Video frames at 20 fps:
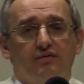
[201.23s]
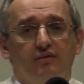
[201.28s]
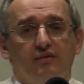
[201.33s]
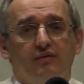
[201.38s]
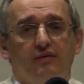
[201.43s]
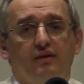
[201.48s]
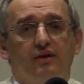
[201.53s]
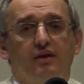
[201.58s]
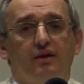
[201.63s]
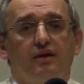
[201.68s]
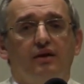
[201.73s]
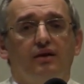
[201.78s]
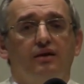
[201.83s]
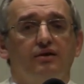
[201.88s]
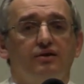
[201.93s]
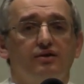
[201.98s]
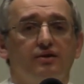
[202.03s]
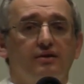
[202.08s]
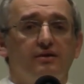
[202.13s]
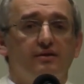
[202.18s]
удивительная
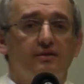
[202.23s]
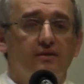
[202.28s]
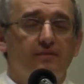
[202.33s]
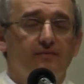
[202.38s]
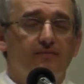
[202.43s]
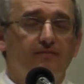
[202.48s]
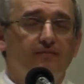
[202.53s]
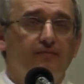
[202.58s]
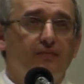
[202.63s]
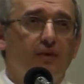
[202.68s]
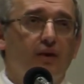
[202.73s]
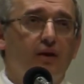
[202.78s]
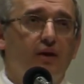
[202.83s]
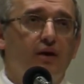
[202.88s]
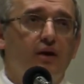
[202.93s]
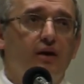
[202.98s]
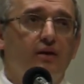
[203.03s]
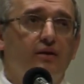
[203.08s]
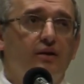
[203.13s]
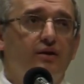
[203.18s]
личность.
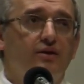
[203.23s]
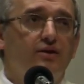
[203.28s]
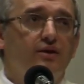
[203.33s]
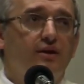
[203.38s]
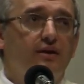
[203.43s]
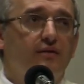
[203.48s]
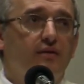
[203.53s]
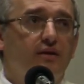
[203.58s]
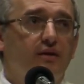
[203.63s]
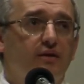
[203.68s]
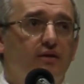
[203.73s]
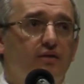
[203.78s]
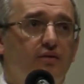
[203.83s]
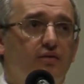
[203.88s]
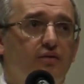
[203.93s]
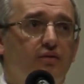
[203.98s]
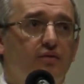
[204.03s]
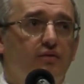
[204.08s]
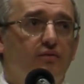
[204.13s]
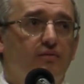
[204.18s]
И этот человек,
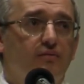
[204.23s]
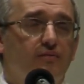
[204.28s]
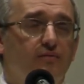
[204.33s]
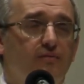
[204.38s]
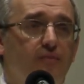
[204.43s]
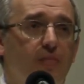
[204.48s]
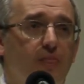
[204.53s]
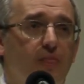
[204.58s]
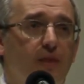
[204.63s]
он